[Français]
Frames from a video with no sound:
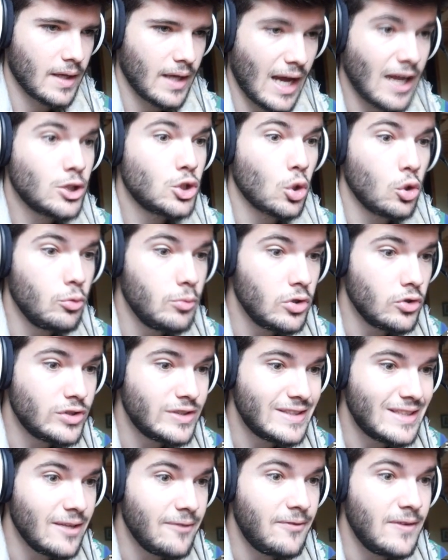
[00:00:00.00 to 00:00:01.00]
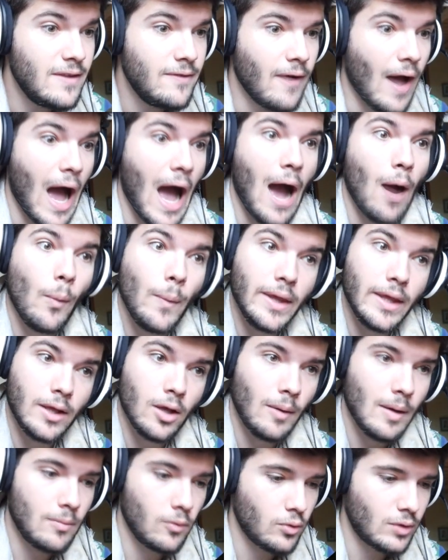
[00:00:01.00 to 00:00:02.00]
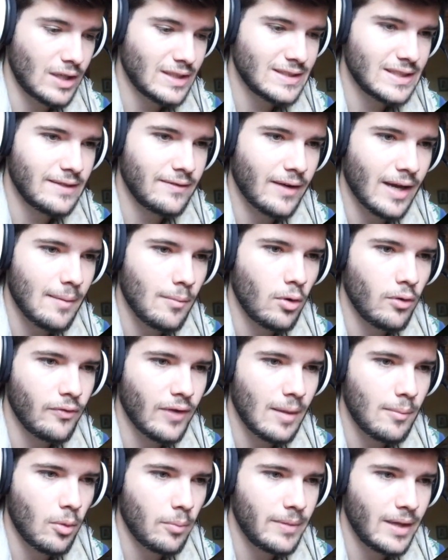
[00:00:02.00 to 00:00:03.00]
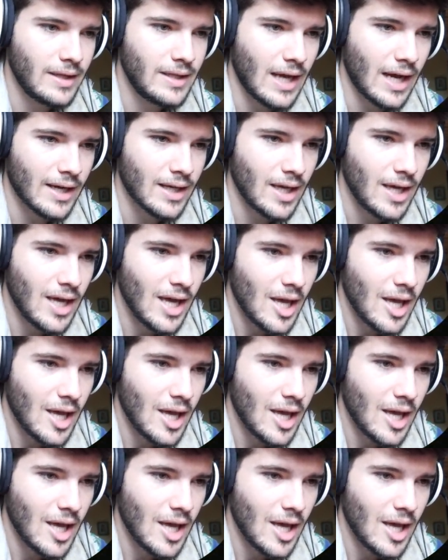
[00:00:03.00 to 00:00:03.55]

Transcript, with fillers: Ah, je suis en luminosité vive Ah oui, quand même, donc là, c'est vraiment, vraiment bien dark.